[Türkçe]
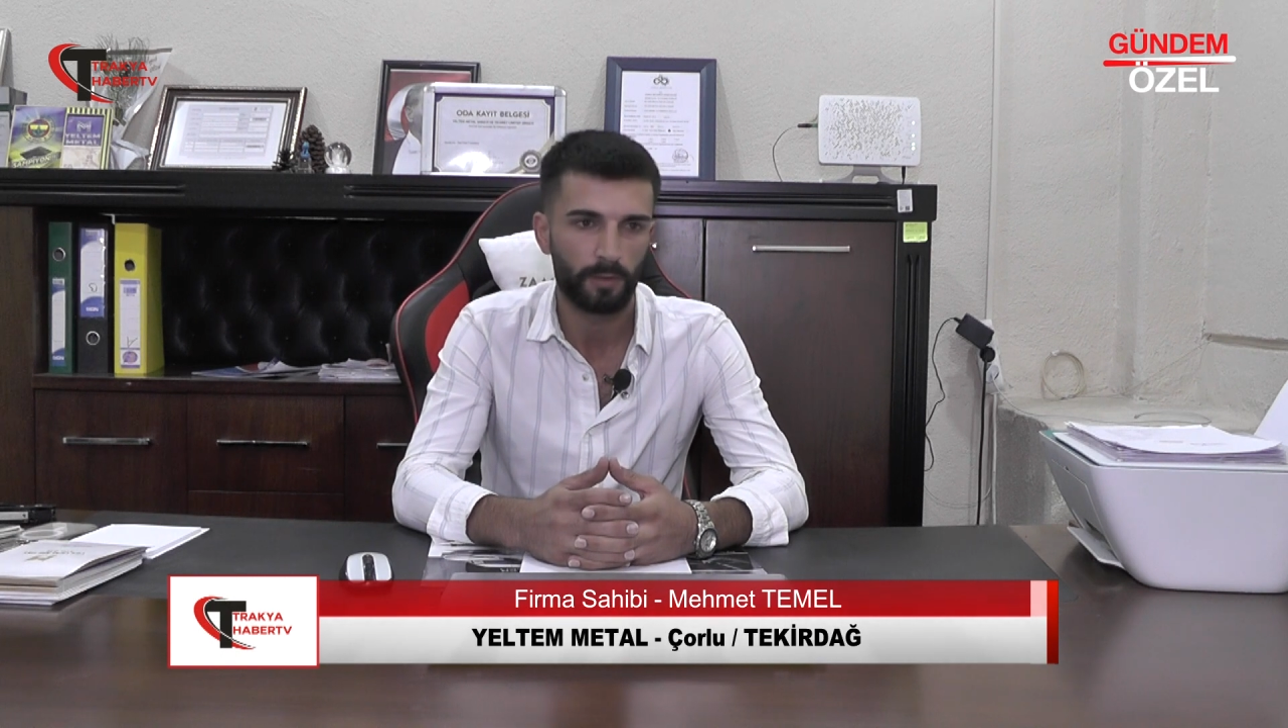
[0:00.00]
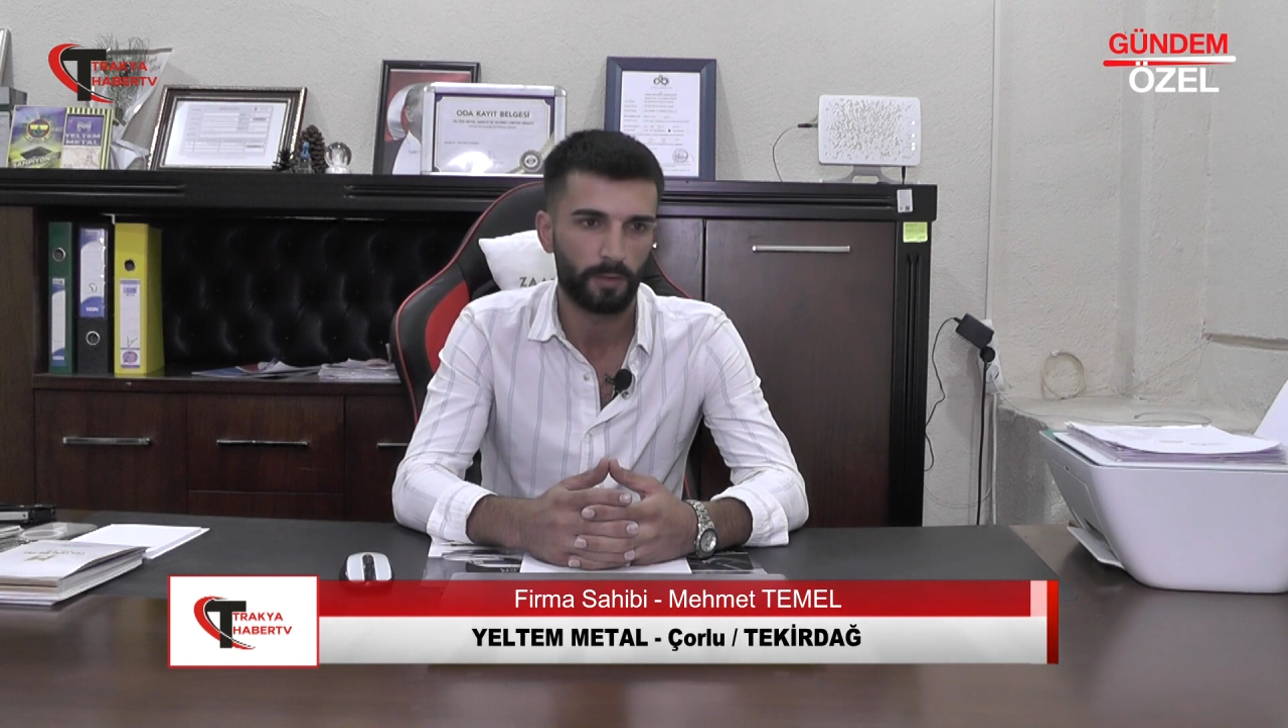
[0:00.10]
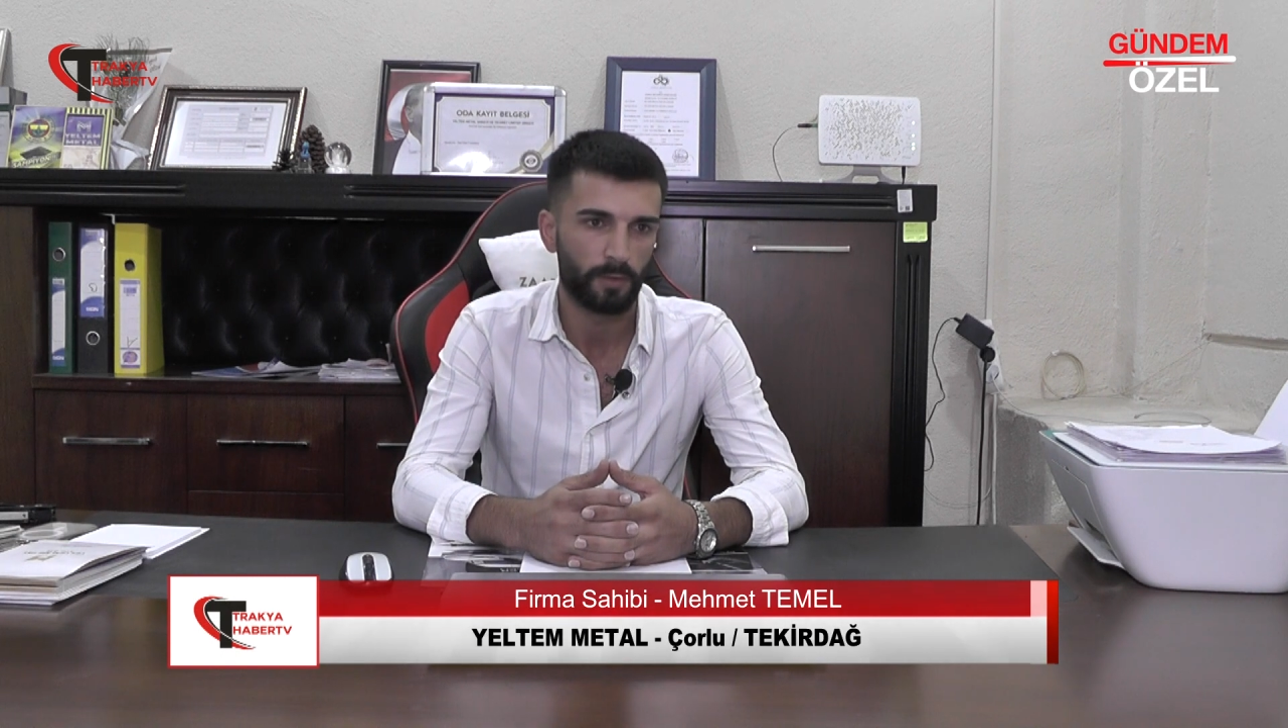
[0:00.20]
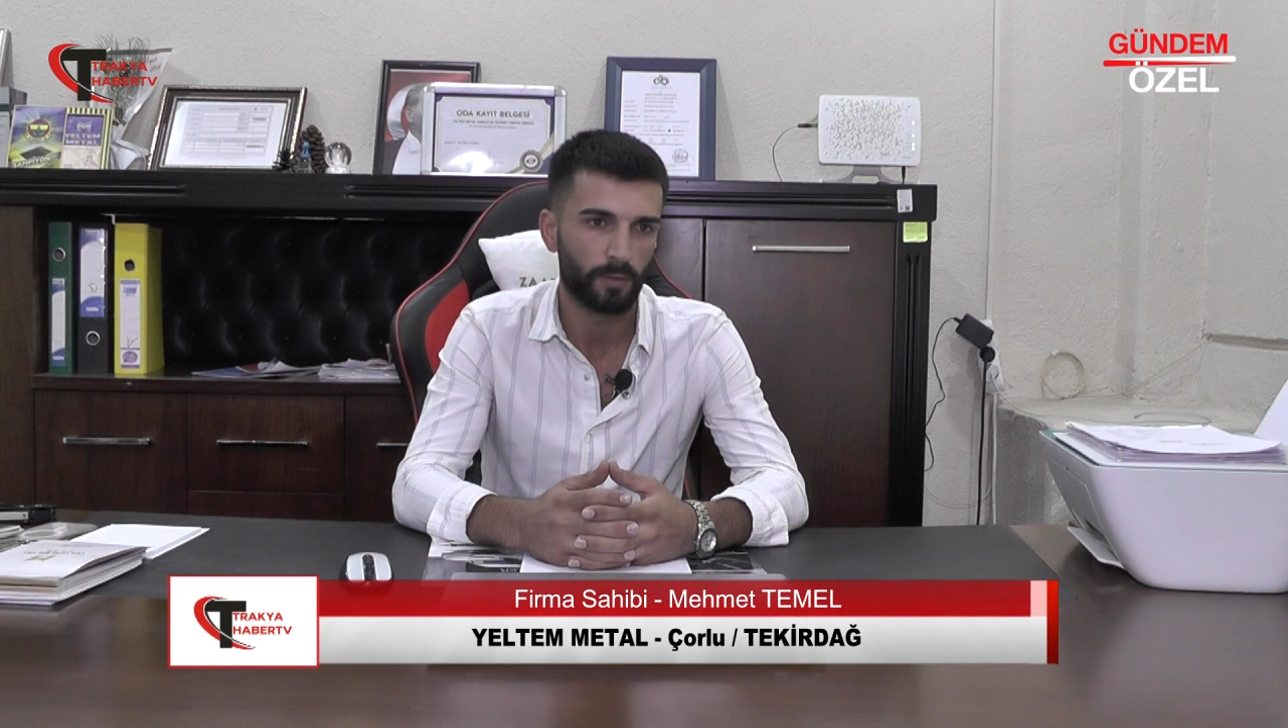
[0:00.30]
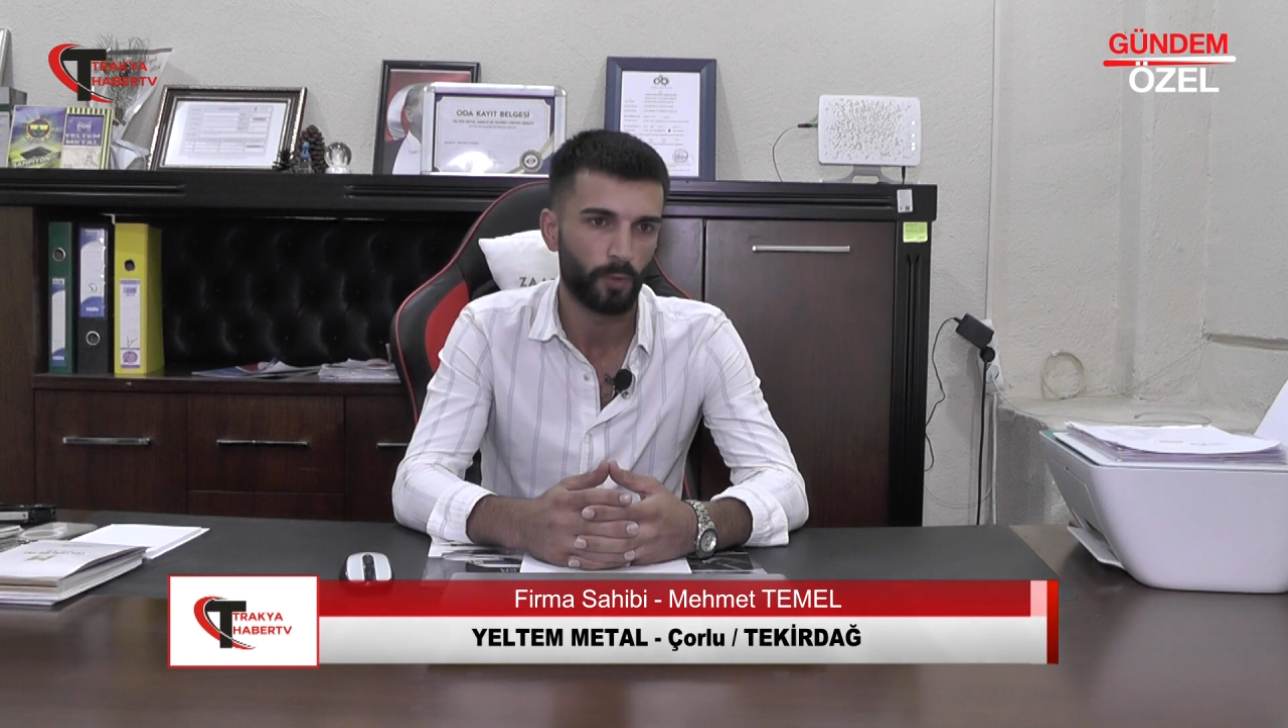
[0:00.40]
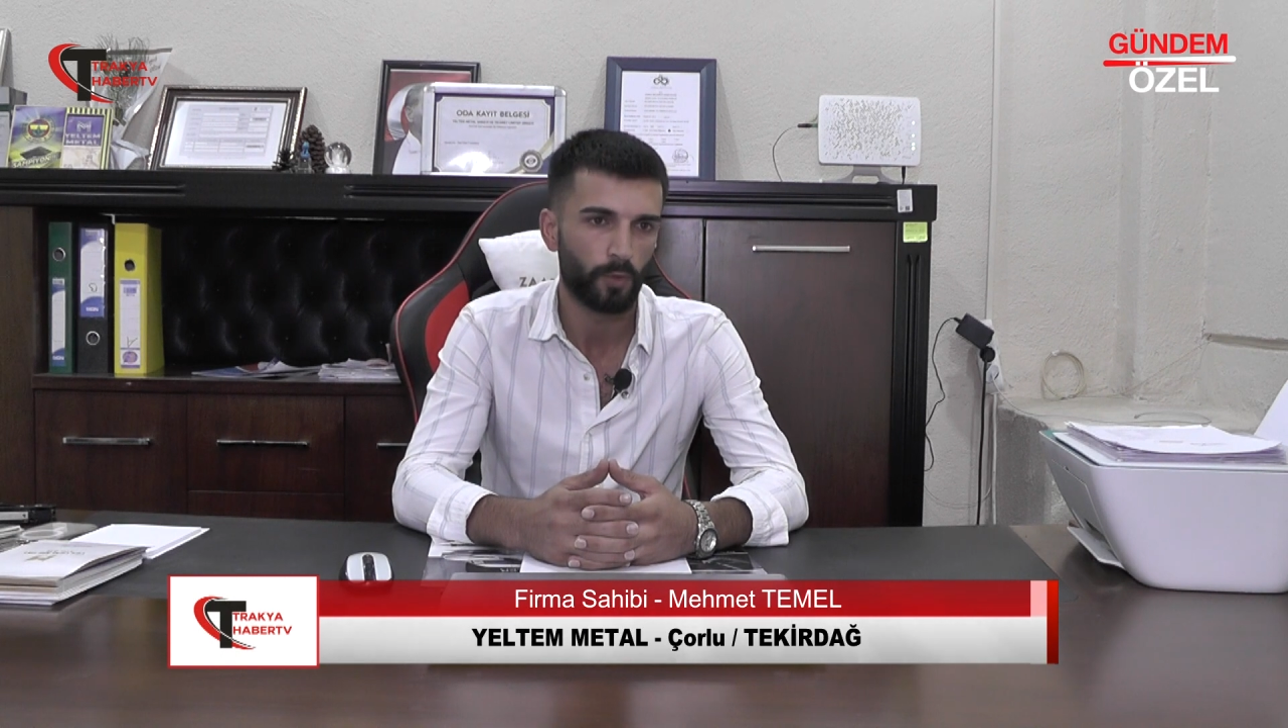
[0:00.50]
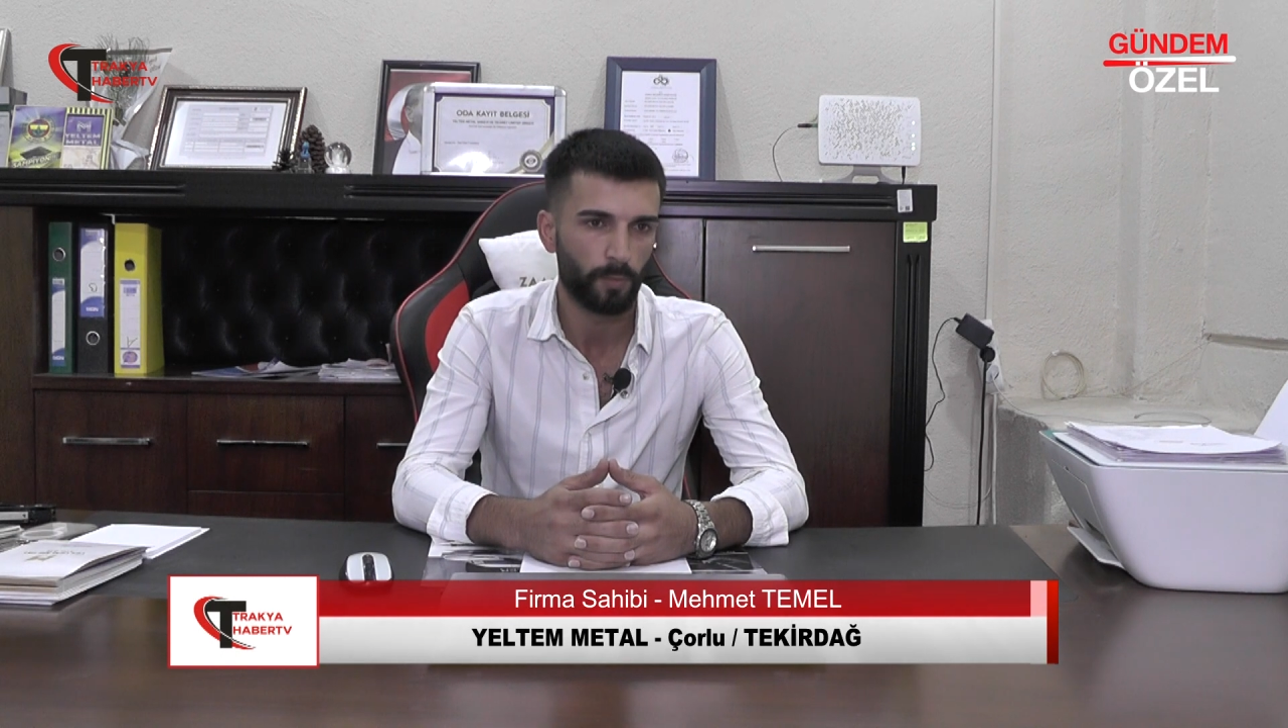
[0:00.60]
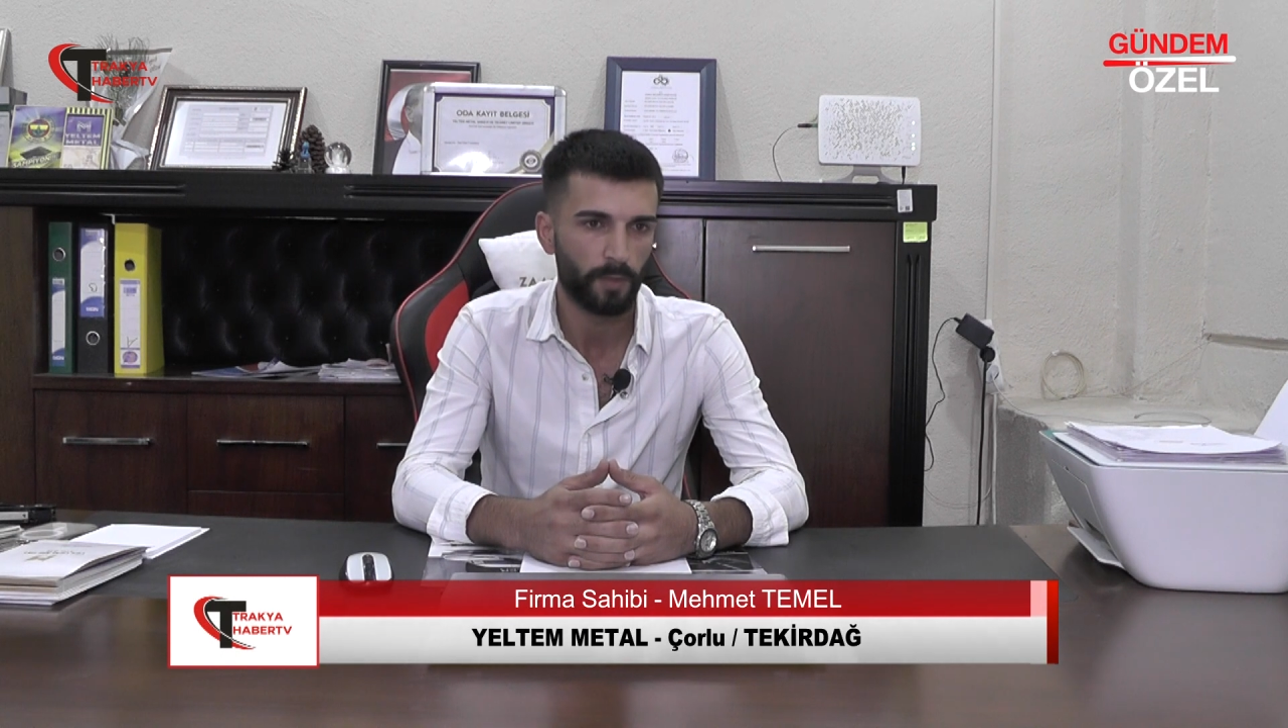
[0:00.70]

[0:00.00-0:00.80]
4-5